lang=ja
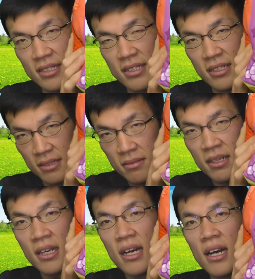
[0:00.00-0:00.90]
す
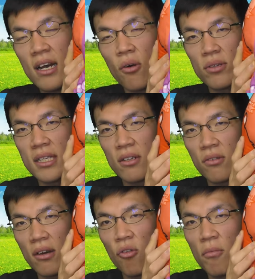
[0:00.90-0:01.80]
お茶の
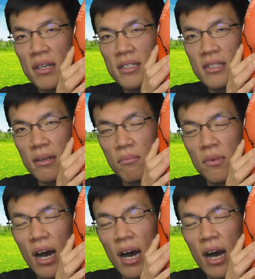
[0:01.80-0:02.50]
香ばしさ